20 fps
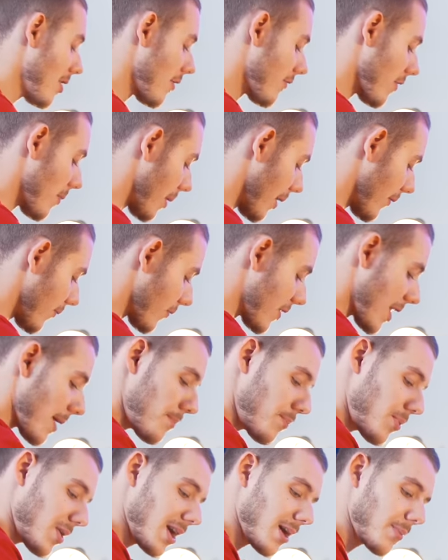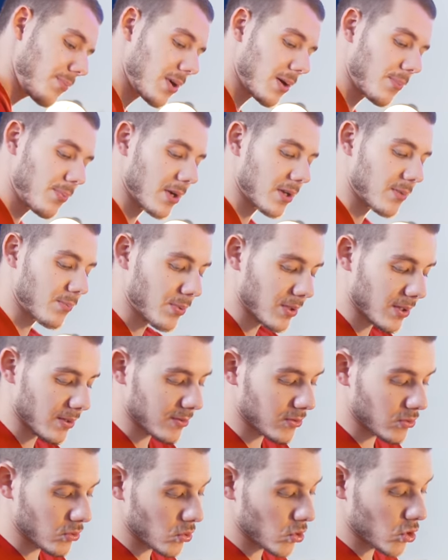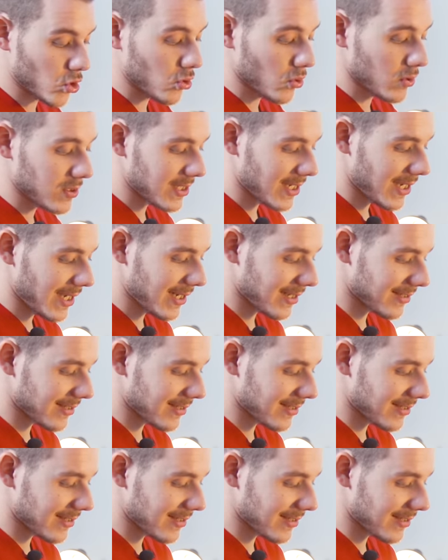Enfin bref, on a plein plein plein plein de choses à